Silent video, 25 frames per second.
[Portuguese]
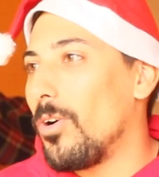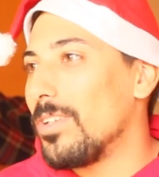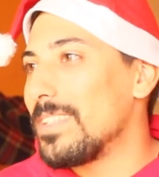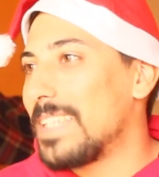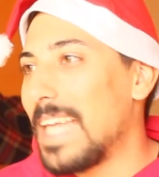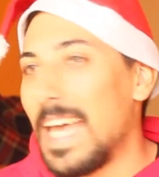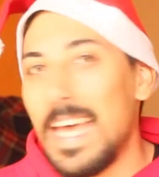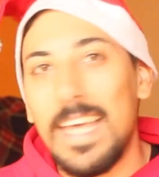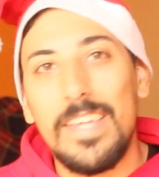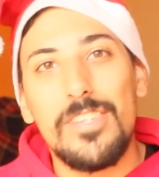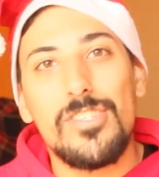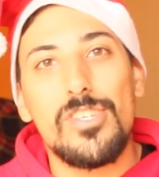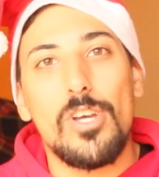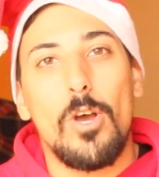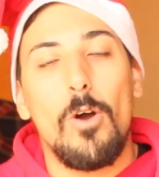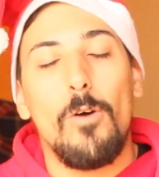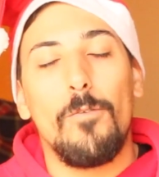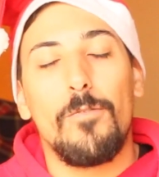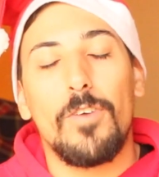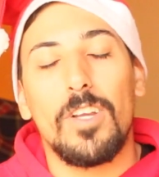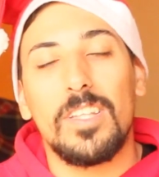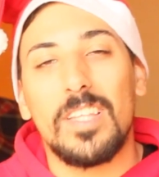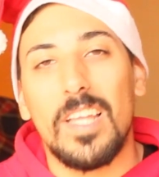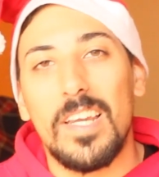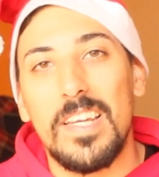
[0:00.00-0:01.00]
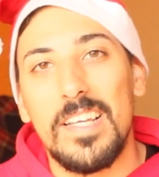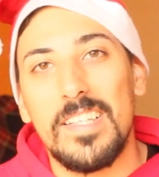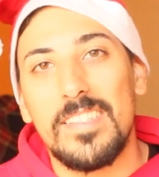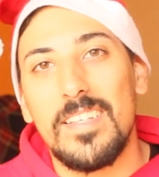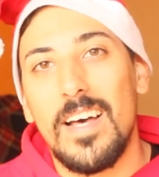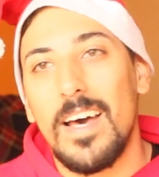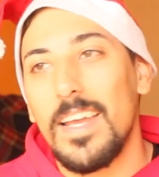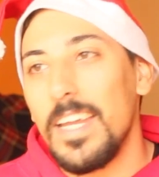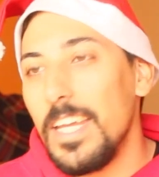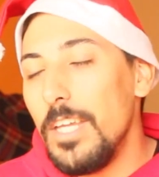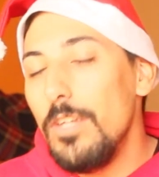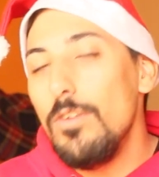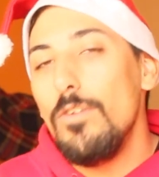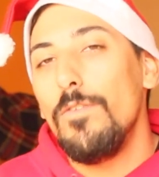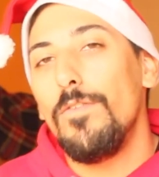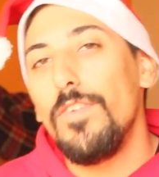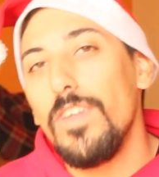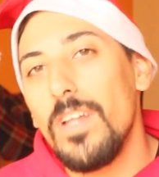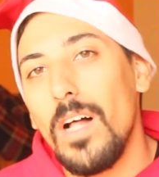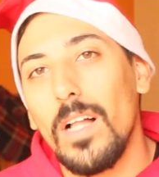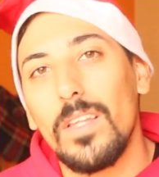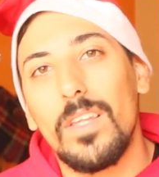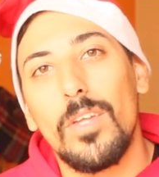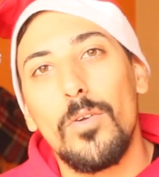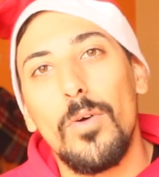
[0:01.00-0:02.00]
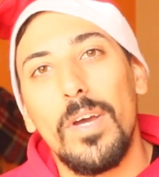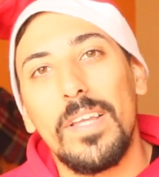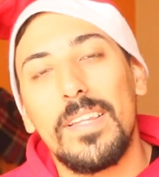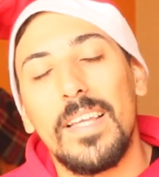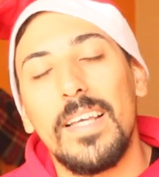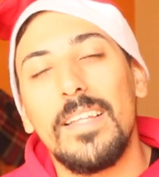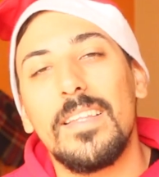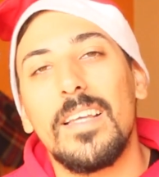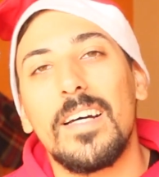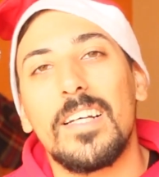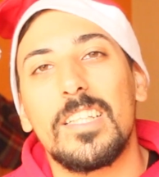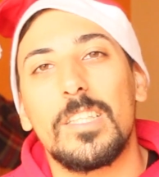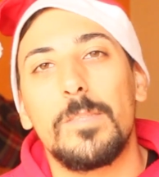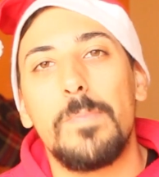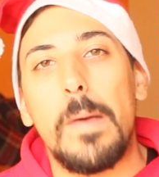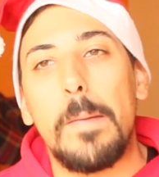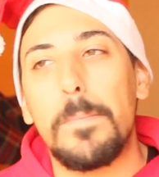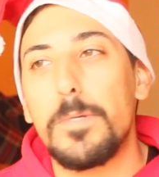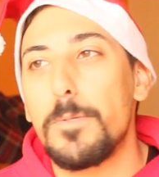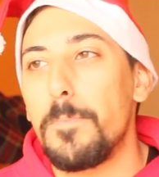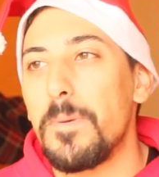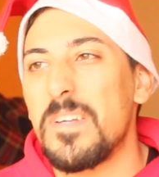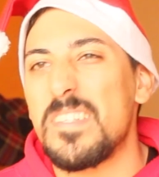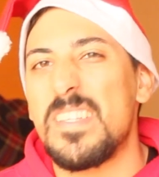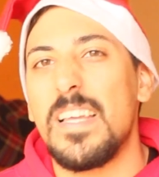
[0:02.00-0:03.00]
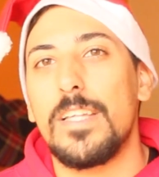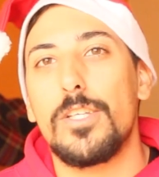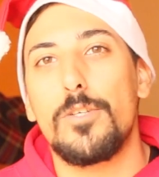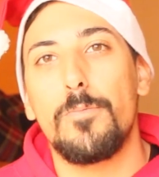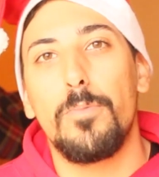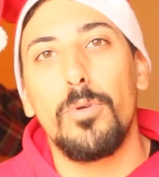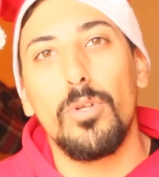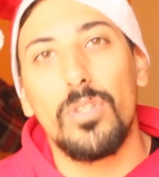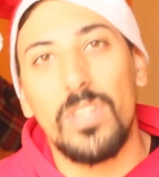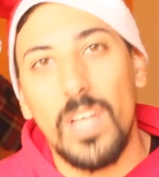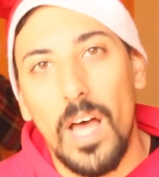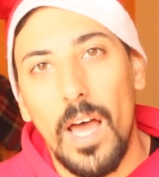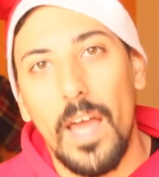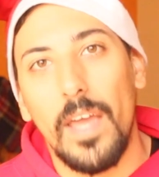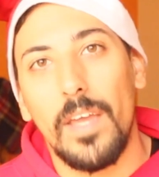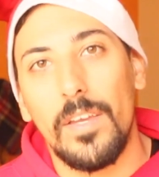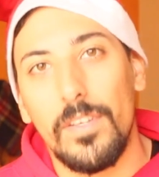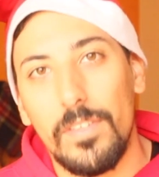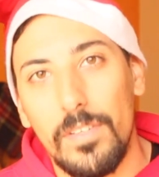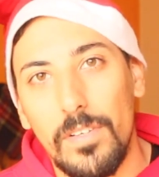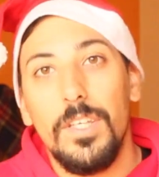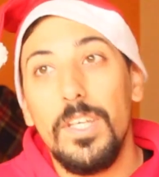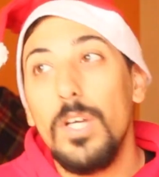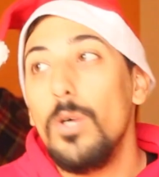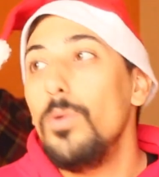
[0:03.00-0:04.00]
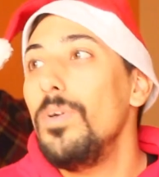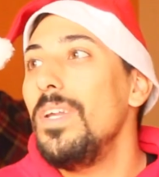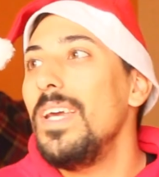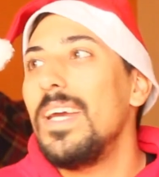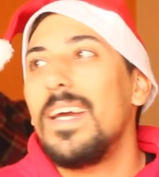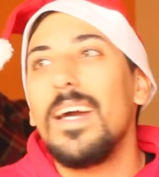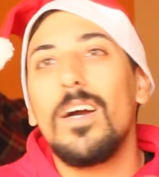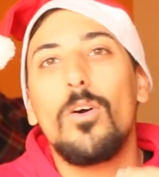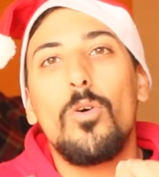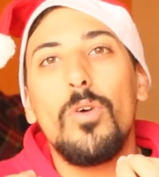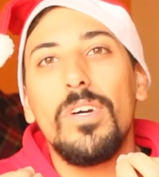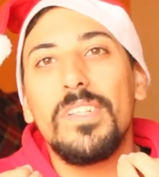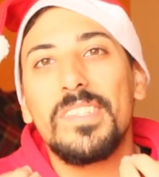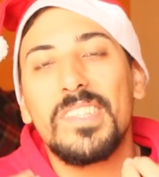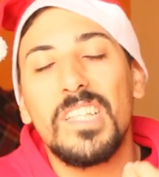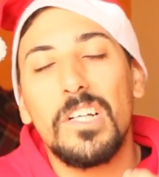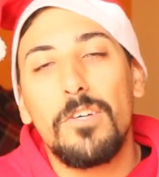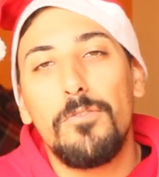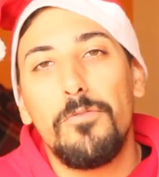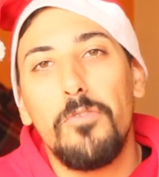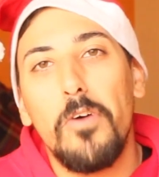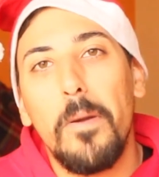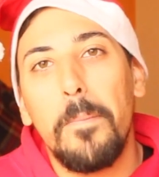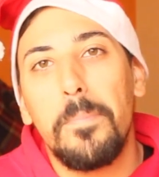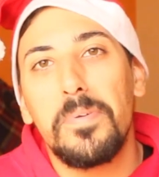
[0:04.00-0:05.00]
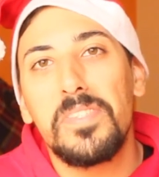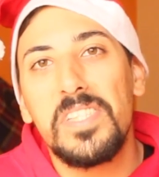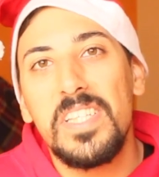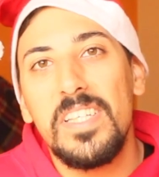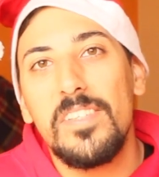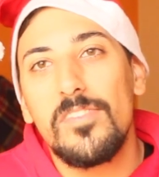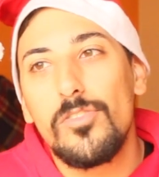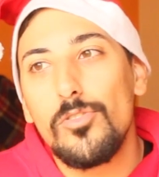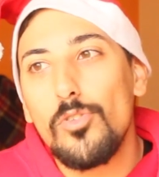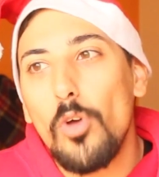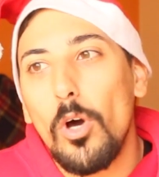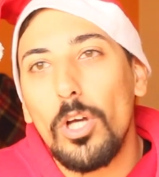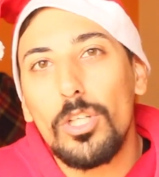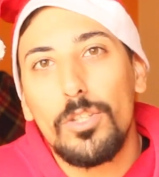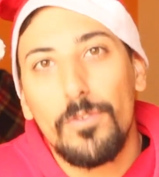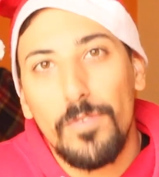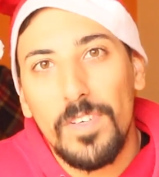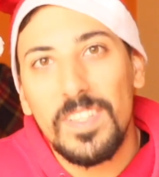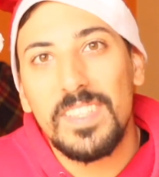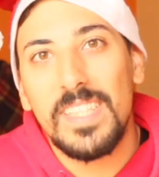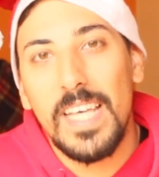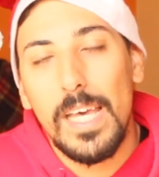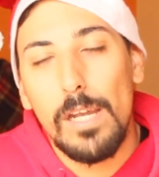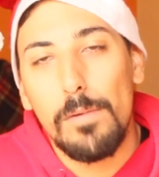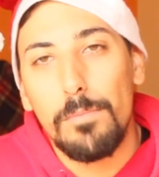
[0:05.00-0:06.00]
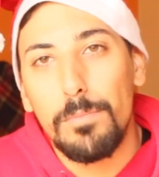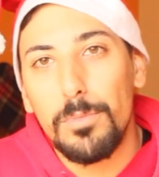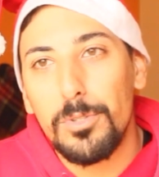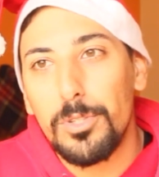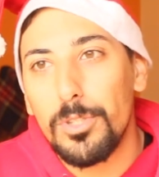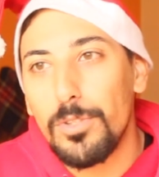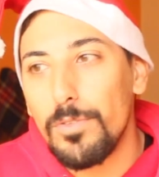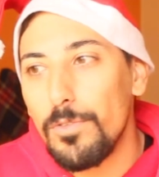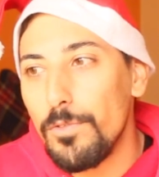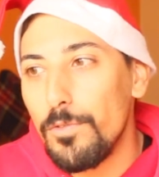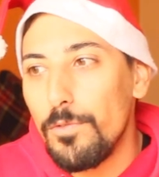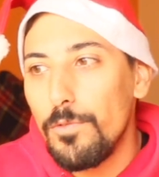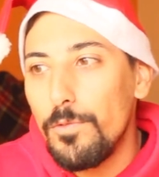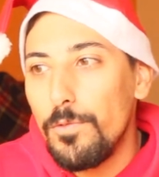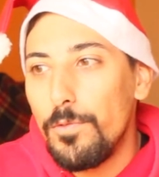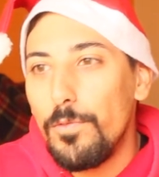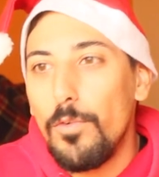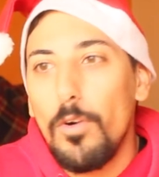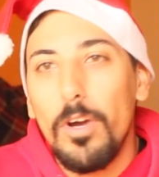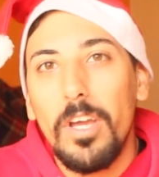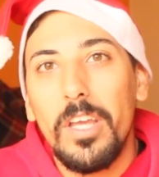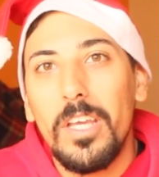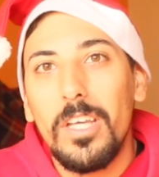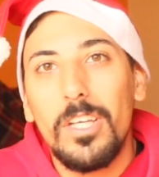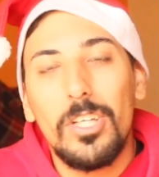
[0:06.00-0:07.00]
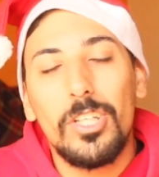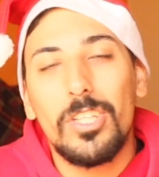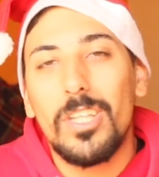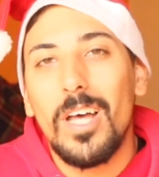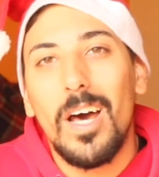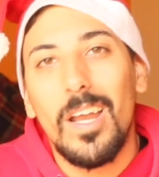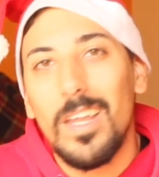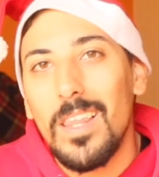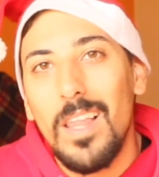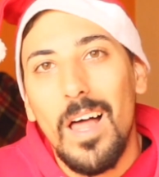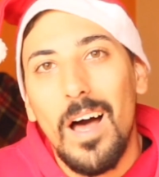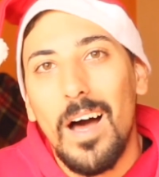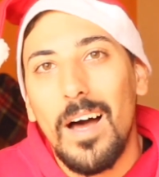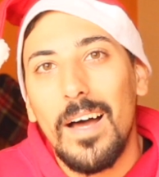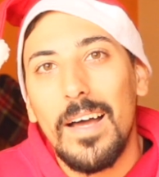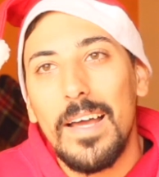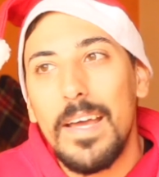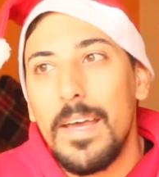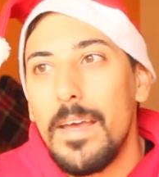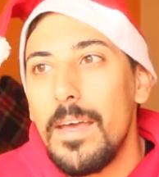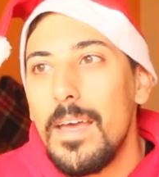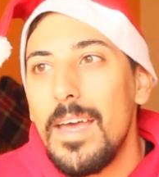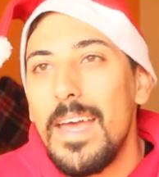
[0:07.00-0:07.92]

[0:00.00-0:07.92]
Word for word: contentes, a confraternizar e no final da noite ainda recebemos presentes brutais. E a única coisa que foi preciso nós fazermos foi estar lá.